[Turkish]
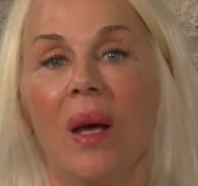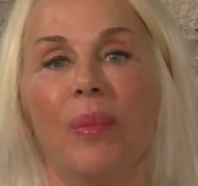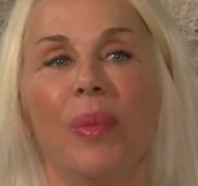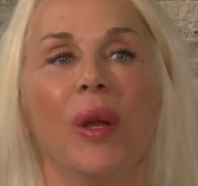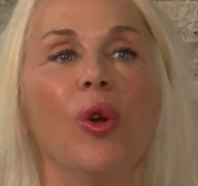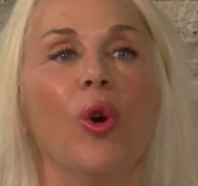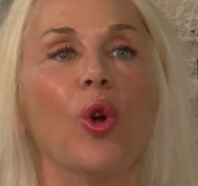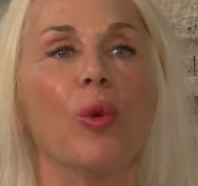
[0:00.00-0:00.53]

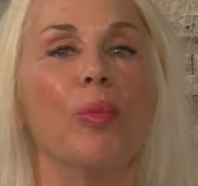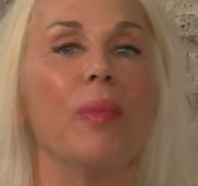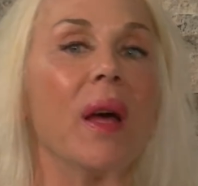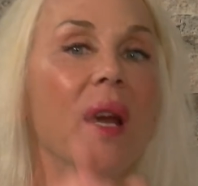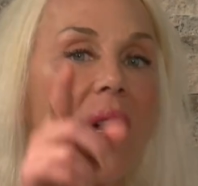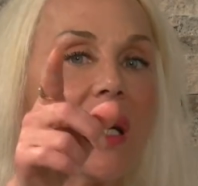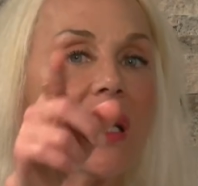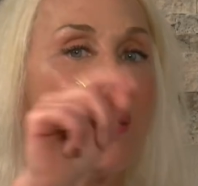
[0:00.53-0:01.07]
Biliyorum
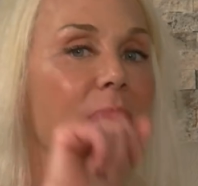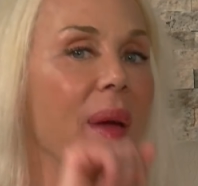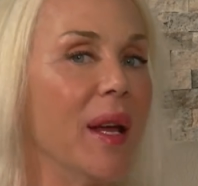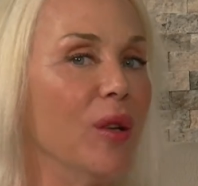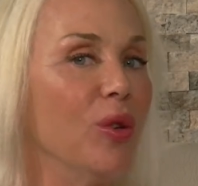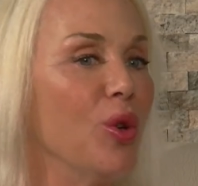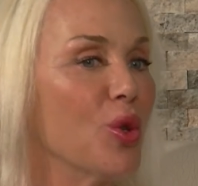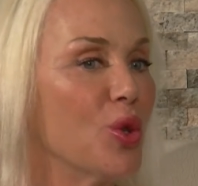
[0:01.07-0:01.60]
merakla
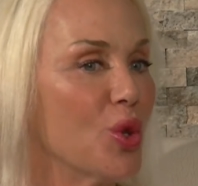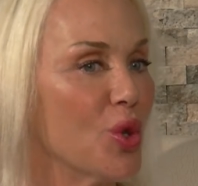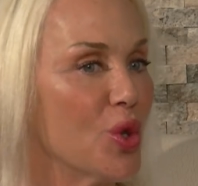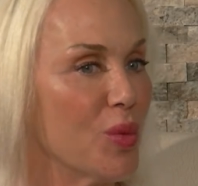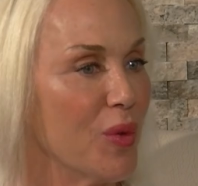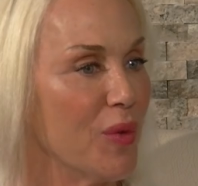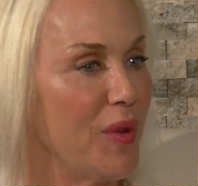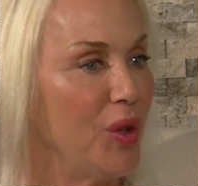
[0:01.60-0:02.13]

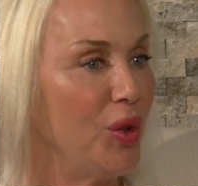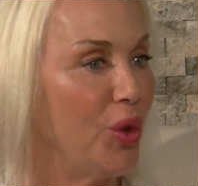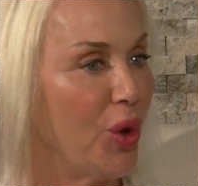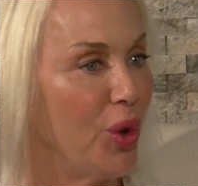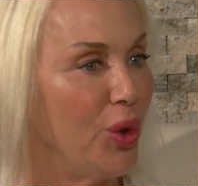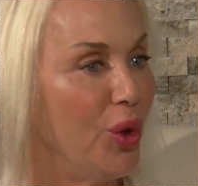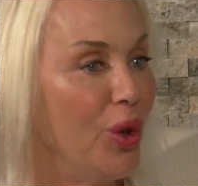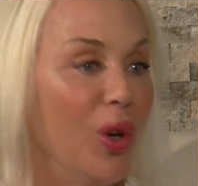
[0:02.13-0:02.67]
bekliyorsunuz bu
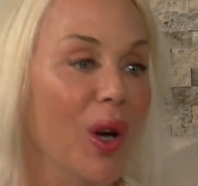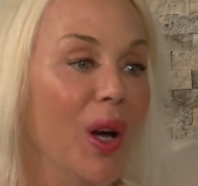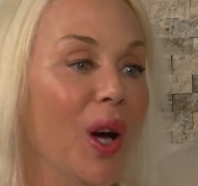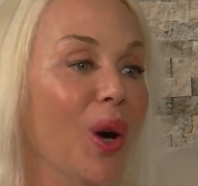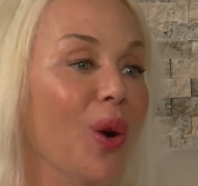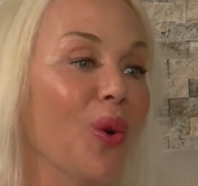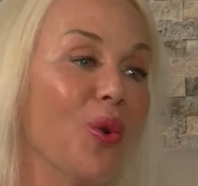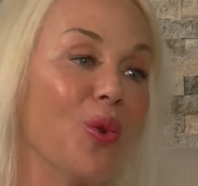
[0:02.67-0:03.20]
videoyu.
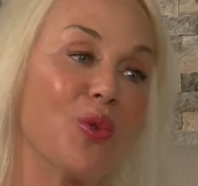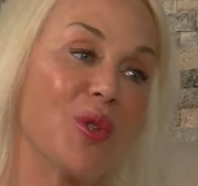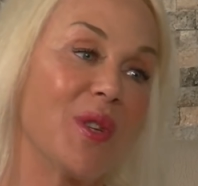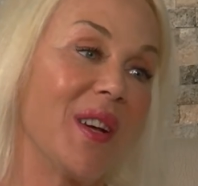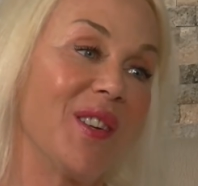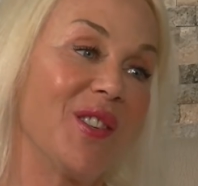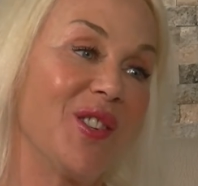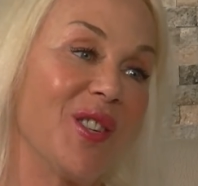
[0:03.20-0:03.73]

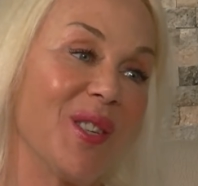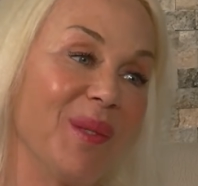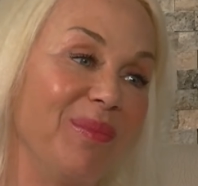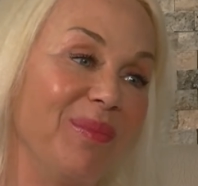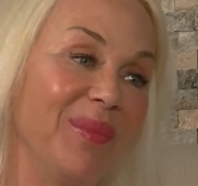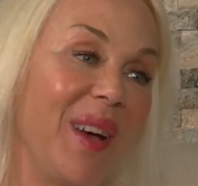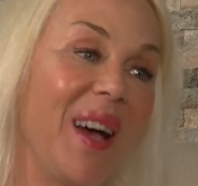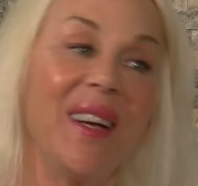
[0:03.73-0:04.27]
Oğuzhan'cığım.
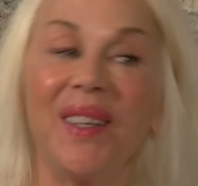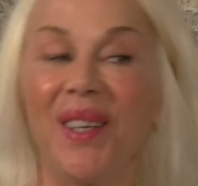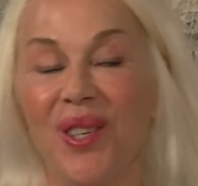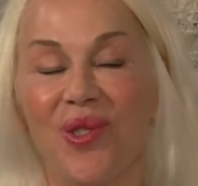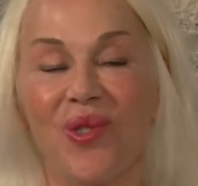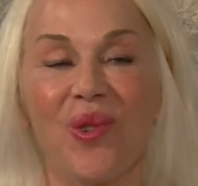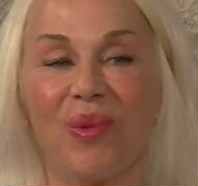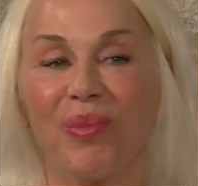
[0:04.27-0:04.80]

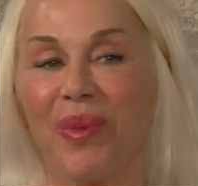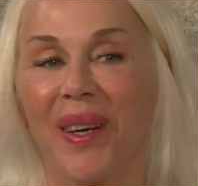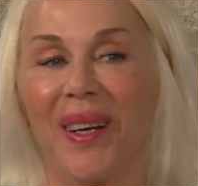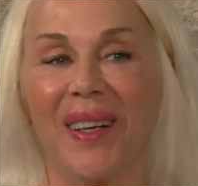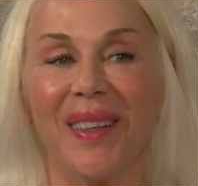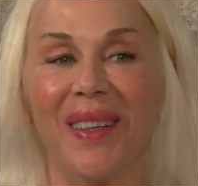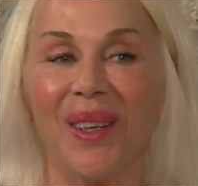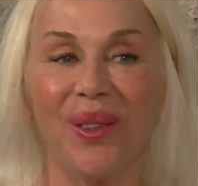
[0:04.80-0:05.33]
Herkes çok
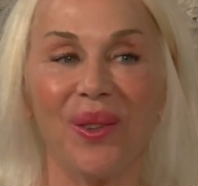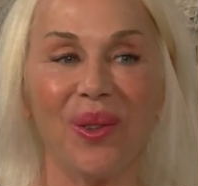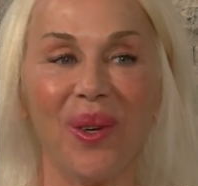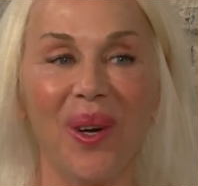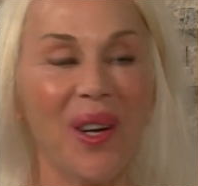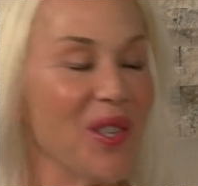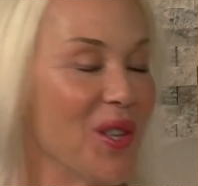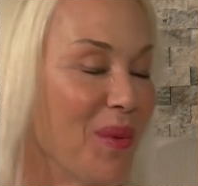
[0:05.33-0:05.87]
merak ediyor.
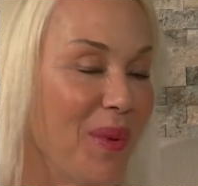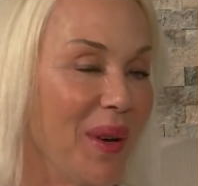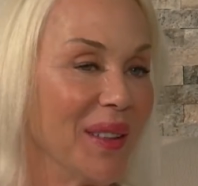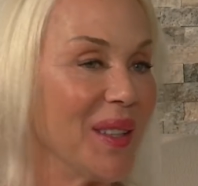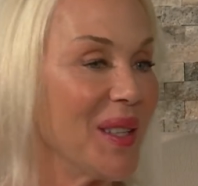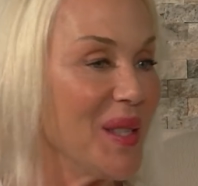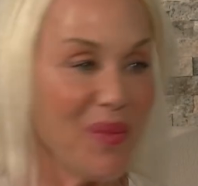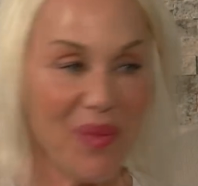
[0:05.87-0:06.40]

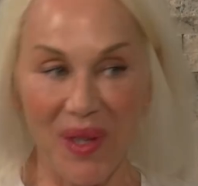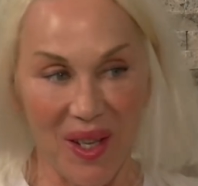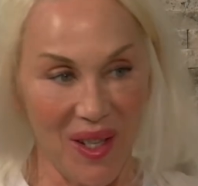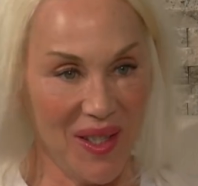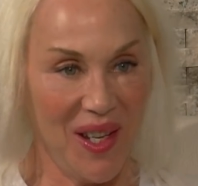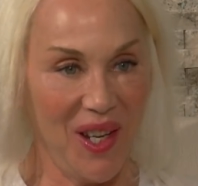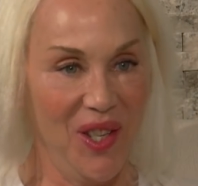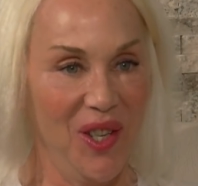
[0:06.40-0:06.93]
Acaba nasıl bir
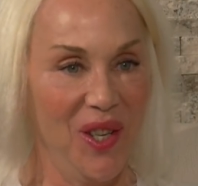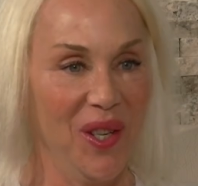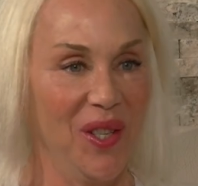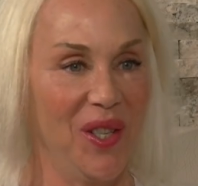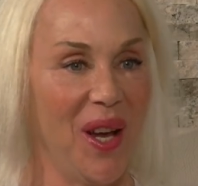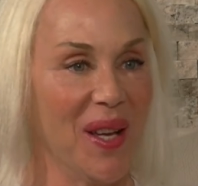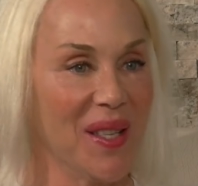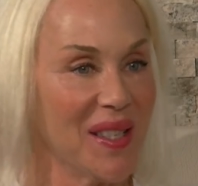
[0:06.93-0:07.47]
yaz
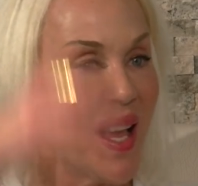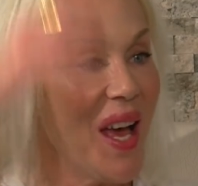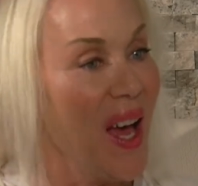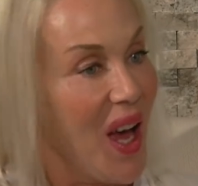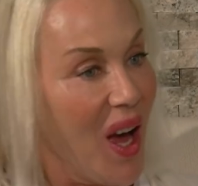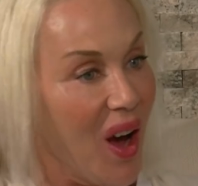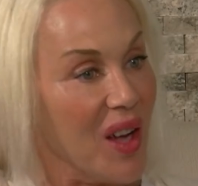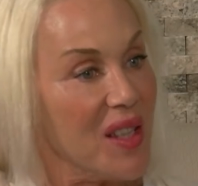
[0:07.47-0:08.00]
geçireceğiz?
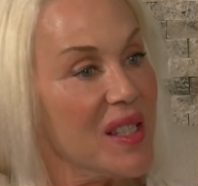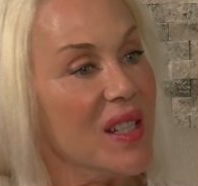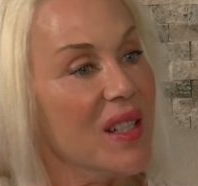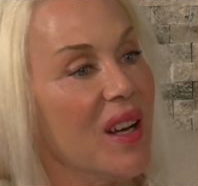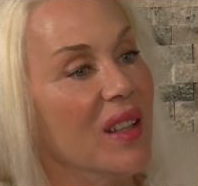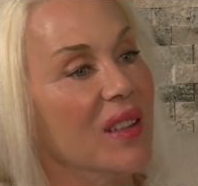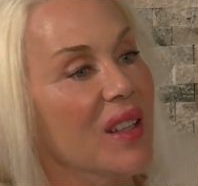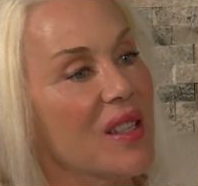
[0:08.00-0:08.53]

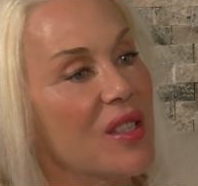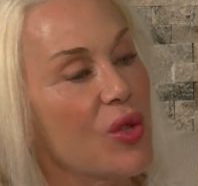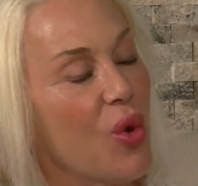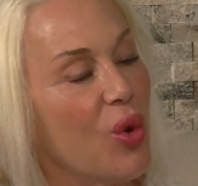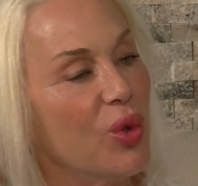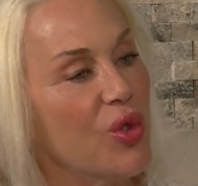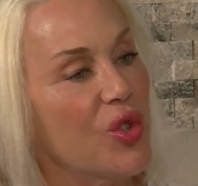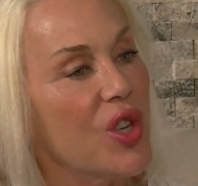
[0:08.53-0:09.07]
Haziran nasıl
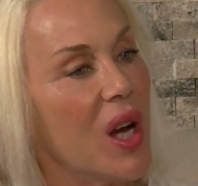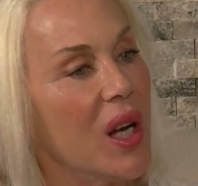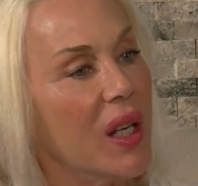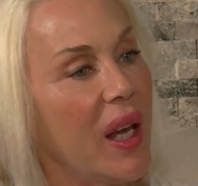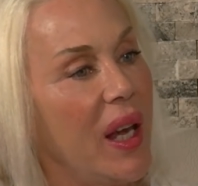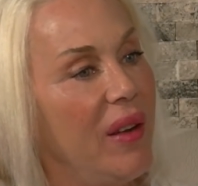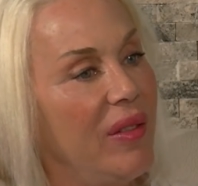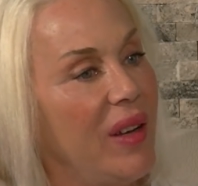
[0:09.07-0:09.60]
olacak?
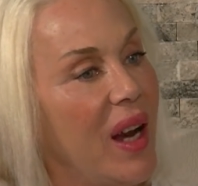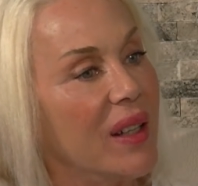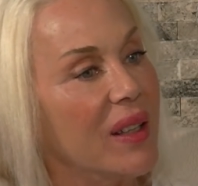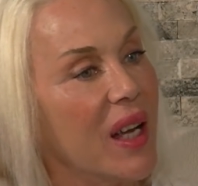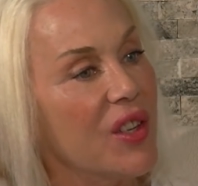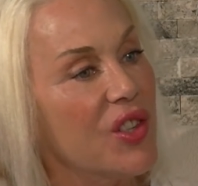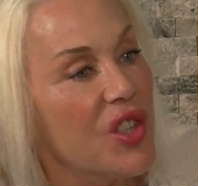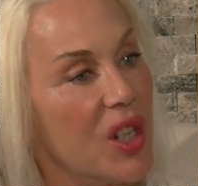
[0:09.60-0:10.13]

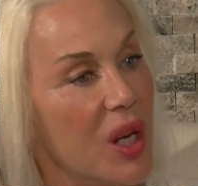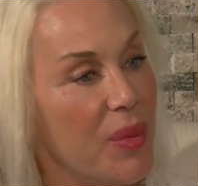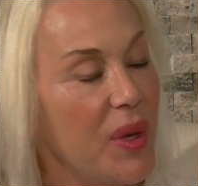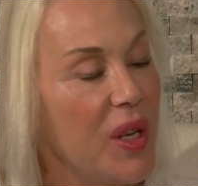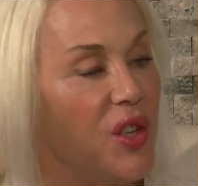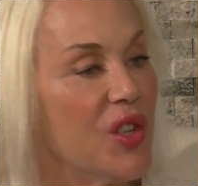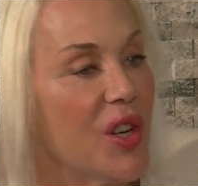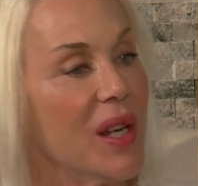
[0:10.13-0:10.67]
Evlerden
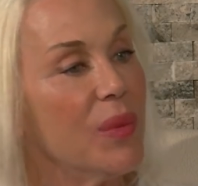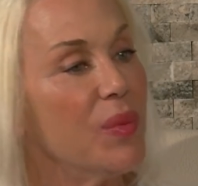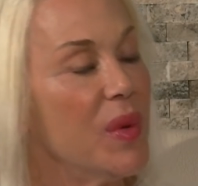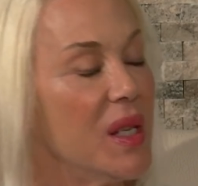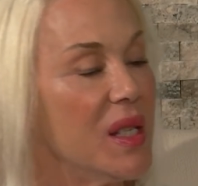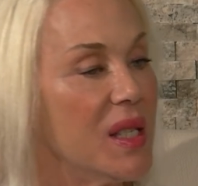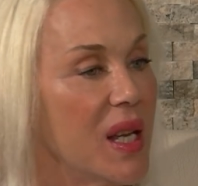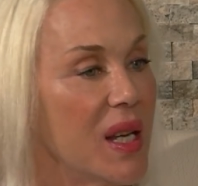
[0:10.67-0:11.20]
çıkabilecek
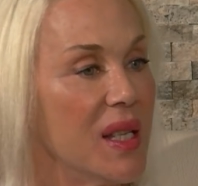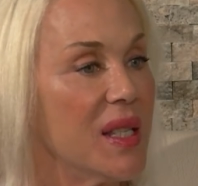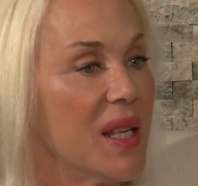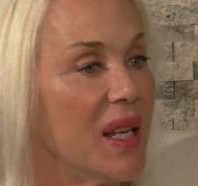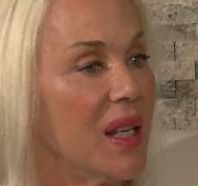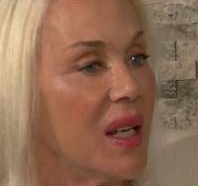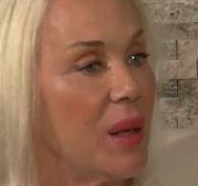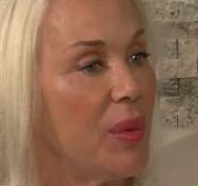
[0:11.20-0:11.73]
miyiz? Denize
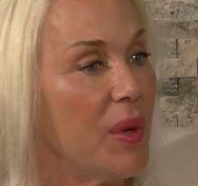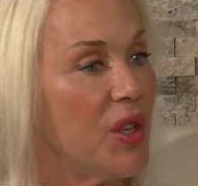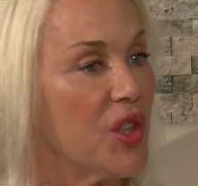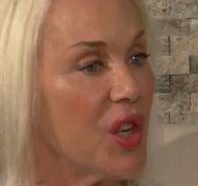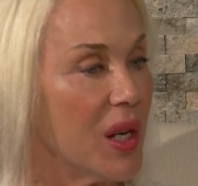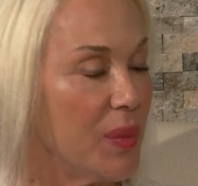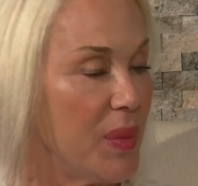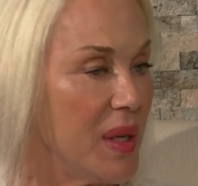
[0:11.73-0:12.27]

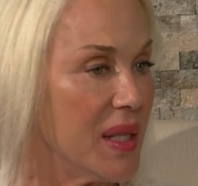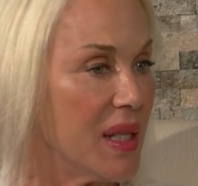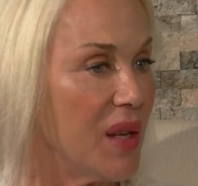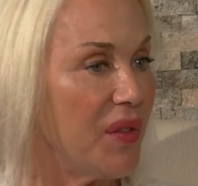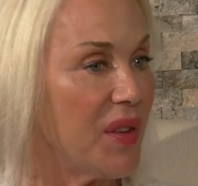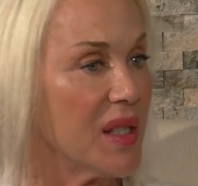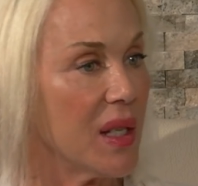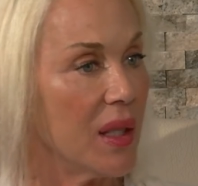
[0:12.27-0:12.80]
girebilecek miyiz?
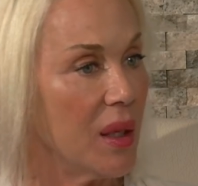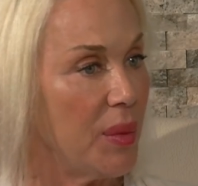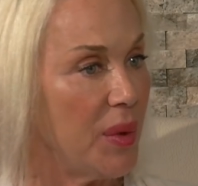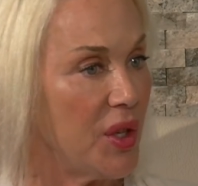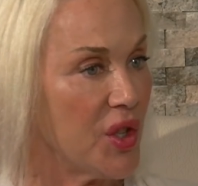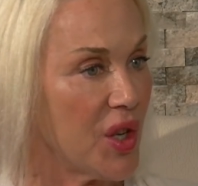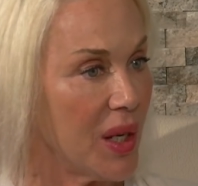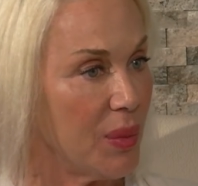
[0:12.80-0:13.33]
Nefes alabilecek Şimdi miyiz?